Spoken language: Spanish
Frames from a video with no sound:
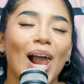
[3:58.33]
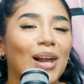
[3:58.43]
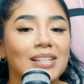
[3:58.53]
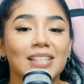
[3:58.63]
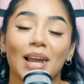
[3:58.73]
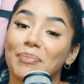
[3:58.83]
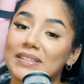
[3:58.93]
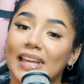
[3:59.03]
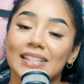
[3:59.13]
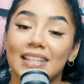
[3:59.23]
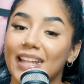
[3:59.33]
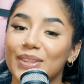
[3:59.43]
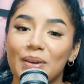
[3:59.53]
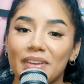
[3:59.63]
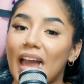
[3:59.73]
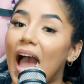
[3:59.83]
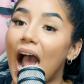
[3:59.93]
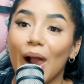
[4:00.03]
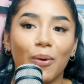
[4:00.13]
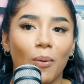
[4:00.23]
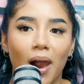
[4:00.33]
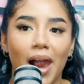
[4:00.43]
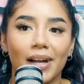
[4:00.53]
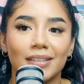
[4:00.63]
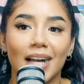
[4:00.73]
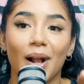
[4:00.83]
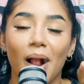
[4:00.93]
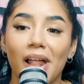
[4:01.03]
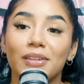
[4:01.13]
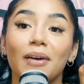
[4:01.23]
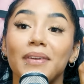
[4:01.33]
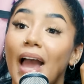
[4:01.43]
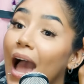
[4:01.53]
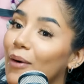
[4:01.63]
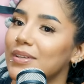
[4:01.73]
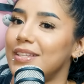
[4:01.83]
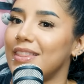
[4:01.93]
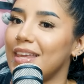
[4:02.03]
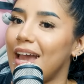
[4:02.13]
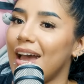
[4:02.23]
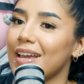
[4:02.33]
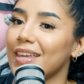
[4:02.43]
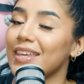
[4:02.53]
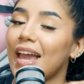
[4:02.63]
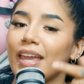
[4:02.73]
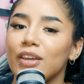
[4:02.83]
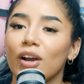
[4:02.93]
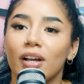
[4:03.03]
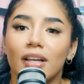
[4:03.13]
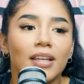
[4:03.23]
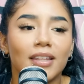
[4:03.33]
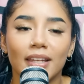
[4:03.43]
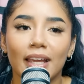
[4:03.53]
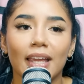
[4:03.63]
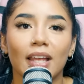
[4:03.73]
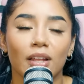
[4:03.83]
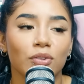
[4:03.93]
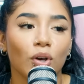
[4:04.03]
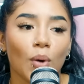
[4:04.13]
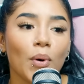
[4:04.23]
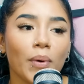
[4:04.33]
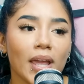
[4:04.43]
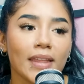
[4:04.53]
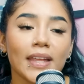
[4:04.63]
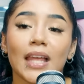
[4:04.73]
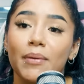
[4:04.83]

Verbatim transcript: escucha, lo que pasa es que ese día no había agua. Allá. Ah, no había agua ese día. Y ya ah. yo tenía que, eh, no, ¿cómo voy a Y Ya